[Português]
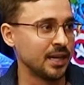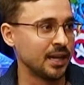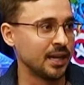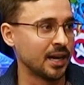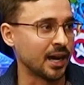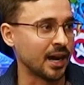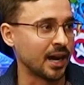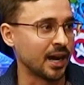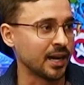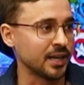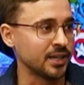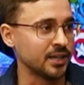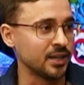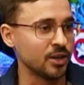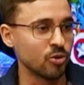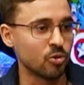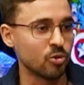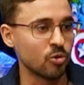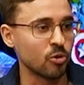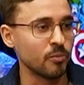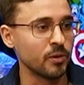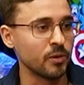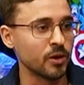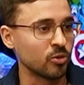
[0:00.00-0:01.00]
Aí eu,
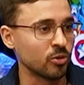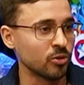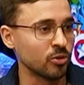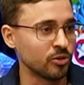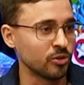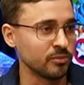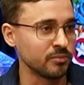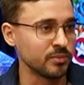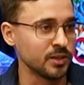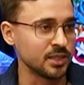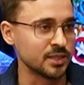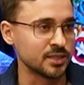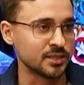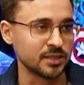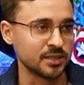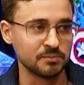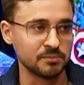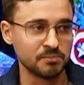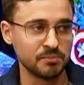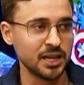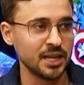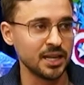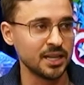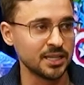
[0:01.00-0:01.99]
como economista,
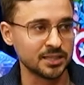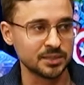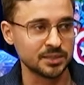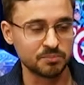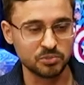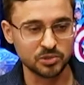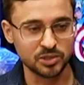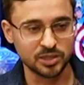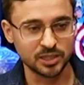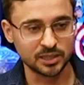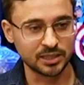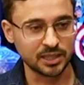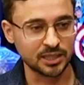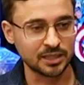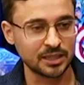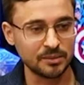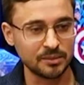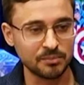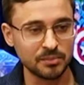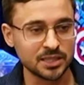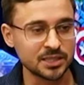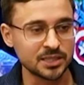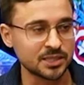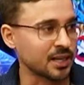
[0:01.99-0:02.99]
beleza, podia até ter
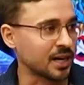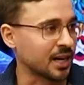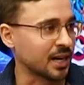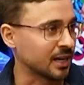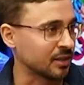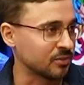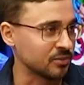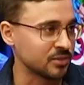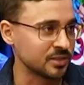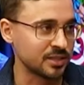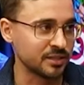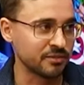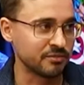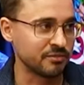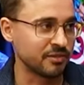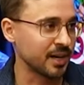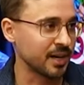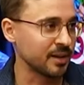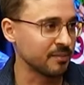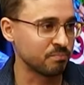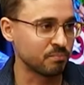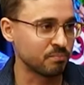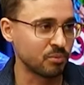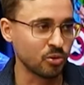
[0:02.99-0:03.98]
mestrado. Você
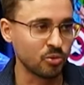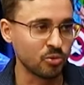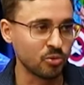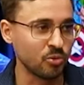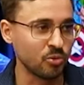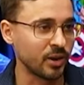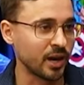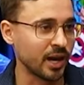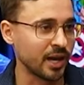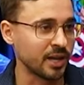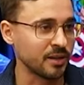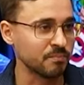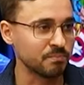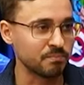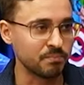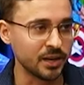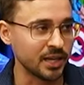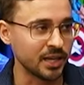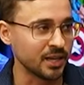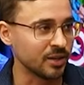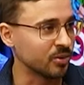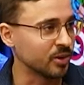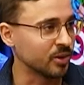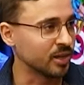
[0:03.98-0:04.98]
vai procurar
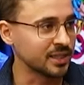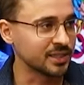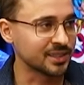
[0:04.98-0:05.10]
emprego aí,